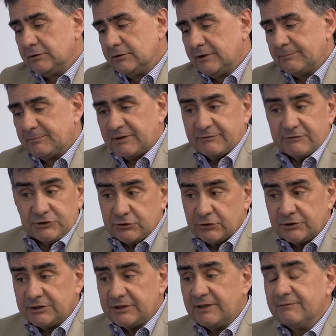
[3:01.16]
le
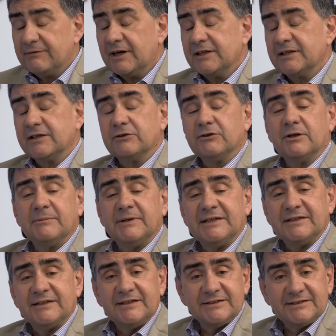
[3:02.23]
previsioni dei vari
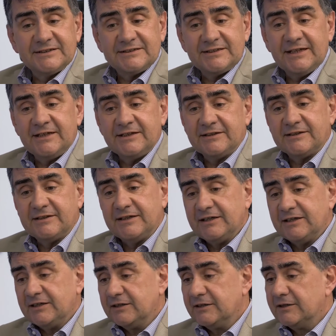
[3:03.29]
regolamenti
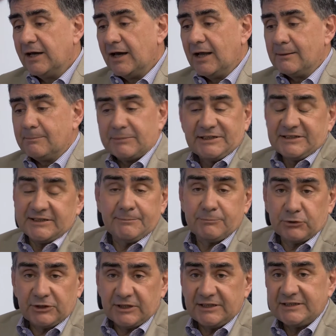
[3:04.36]
esistenti, da, per
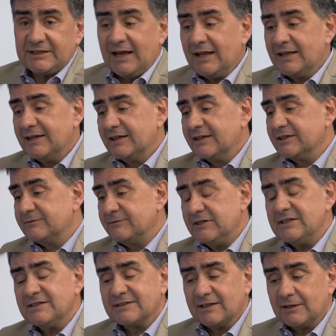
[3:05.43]
esempio dall'Italia alla
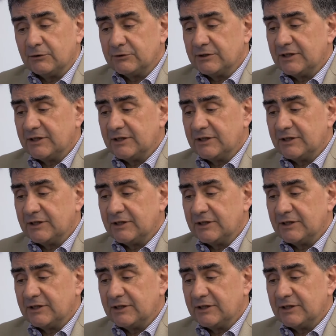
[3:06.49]
Svizzera o